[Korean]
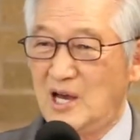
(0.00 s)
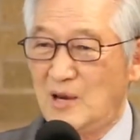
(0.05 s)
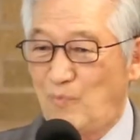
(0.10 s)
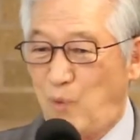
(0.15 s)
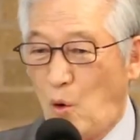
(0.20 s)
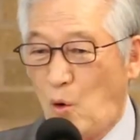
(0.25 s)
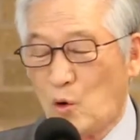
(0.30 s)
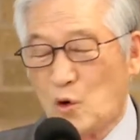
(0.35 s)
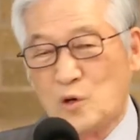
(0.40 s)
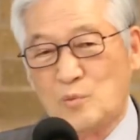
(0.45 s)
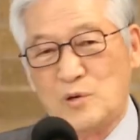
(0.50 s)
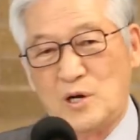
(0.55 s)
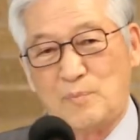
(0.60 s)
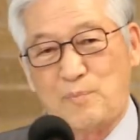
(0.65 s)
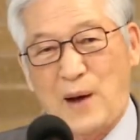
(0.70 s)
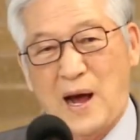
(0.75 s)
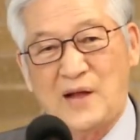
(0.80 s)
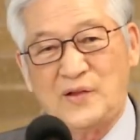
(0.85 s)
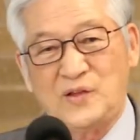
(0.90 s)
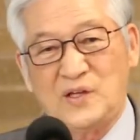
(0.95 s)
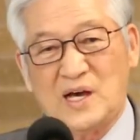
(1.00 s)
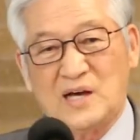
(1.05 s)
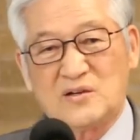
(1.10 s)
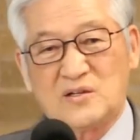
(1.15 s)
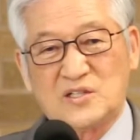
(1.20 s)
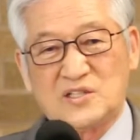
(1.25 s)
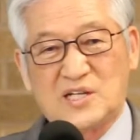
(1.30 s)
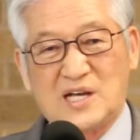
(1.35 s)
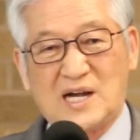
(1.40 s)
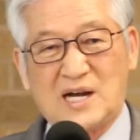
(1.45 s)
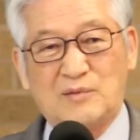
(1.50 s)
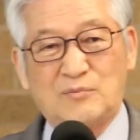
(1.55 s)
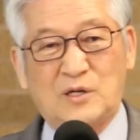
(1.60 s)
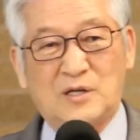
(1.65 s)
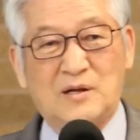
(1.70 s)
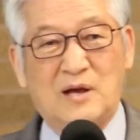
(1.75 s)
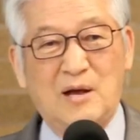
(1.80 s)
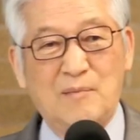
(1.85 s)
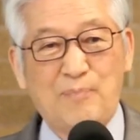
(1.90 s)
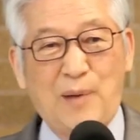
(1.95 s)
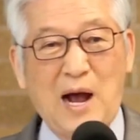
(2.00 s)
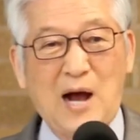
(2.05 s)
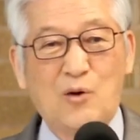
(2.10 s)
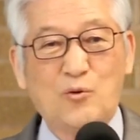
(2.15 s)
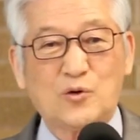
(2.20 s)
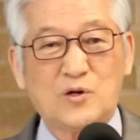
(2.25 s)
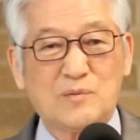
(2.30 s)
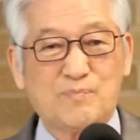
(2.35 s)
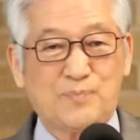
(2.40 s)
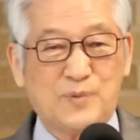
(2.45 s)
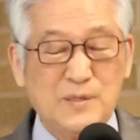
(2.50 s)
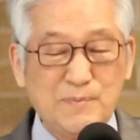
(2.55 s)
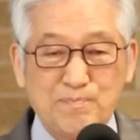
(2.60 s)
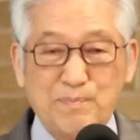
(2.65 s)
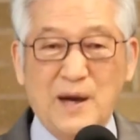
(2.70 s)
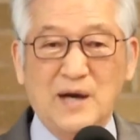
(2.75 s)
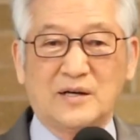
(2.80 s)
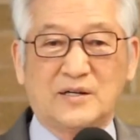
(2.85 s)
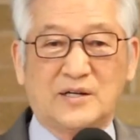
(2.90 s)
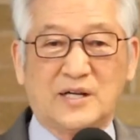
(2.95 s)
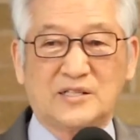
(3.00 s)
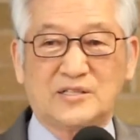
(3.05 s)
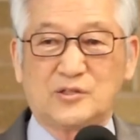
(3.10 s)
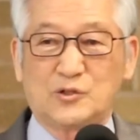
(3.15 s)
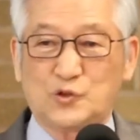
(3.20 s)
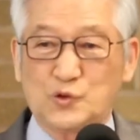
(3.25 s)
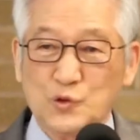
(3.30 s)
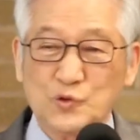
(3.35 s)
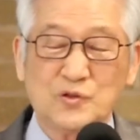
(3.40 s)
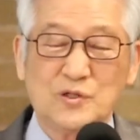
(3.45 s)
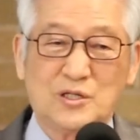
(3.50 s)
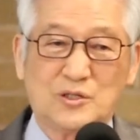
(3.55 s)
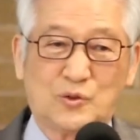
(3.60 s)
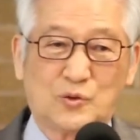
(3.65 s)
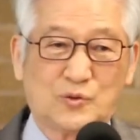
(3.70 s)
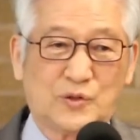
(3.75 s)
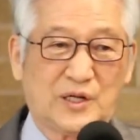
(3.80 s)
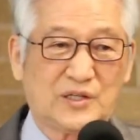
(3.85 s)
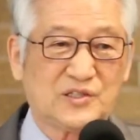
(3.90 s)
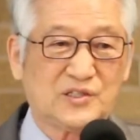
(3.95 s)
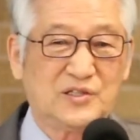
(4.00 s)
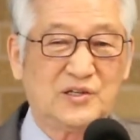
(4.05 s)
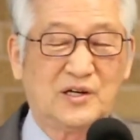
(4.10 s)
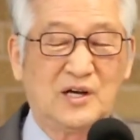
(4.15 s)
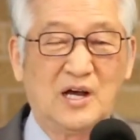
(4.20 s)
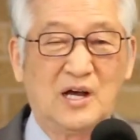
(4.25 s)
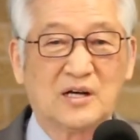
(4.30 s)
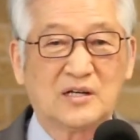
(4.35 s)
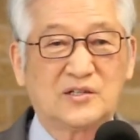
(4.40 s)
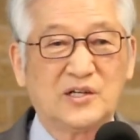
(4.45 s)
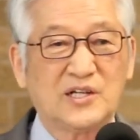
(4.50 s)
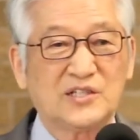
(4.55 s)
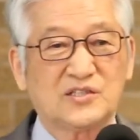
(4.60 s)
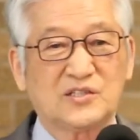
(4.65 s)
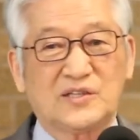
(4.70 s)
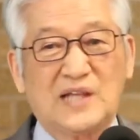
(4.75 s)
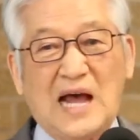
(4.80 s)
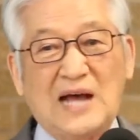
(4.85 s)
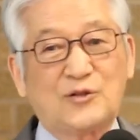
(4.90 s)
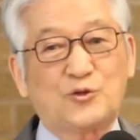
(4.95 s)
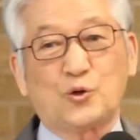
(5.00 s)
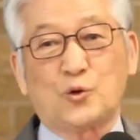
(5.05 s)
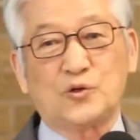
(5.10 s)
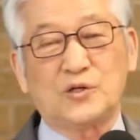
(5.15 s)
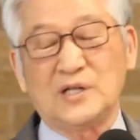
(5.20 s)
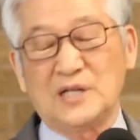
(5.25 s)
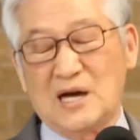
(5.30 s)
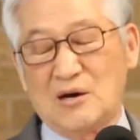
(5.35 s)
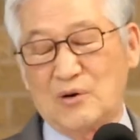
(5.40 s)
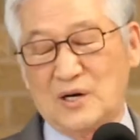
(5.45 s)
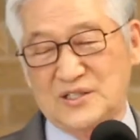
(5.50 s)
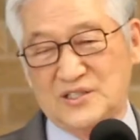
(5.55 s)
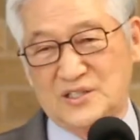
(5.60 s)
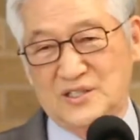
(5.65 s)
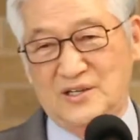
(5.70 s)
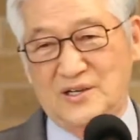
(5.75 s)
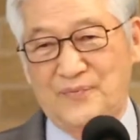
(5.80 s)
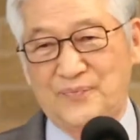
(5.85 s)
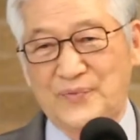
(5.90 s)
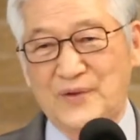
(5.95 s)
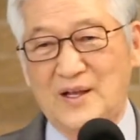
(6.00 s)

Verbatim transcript: 복음을 반대하는 사람은 바울을 핍박을 해서 죽이려고 그랬어요. 그래서 다 쫓겨나왔어요.